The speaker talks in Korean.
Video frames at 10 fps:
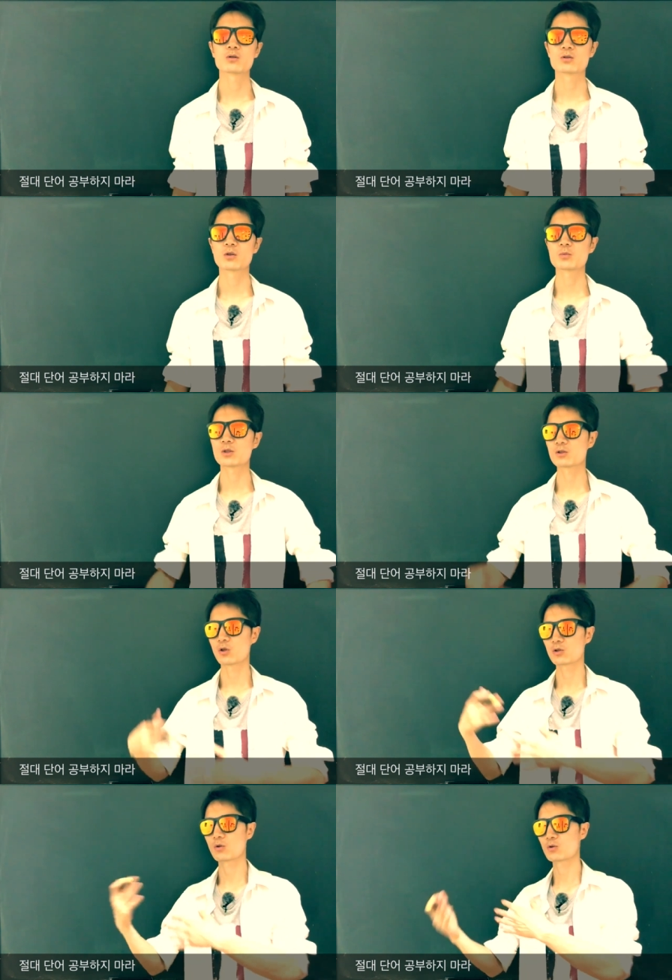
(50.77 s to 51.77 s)
그러면은
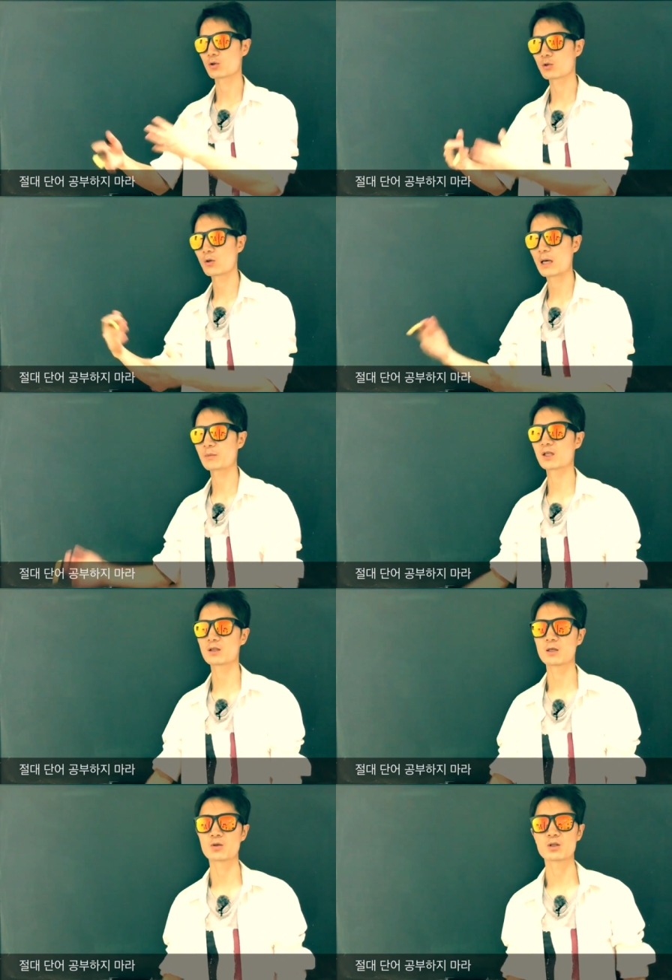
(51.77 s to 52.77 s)
저절로 저절로 암기가
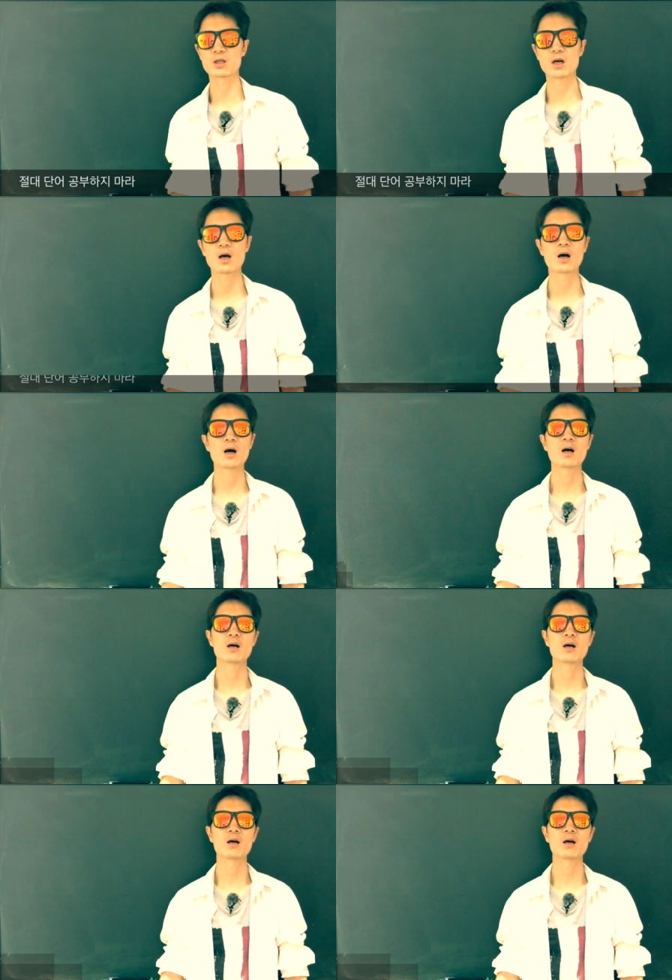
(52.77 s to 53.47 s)
될 거니까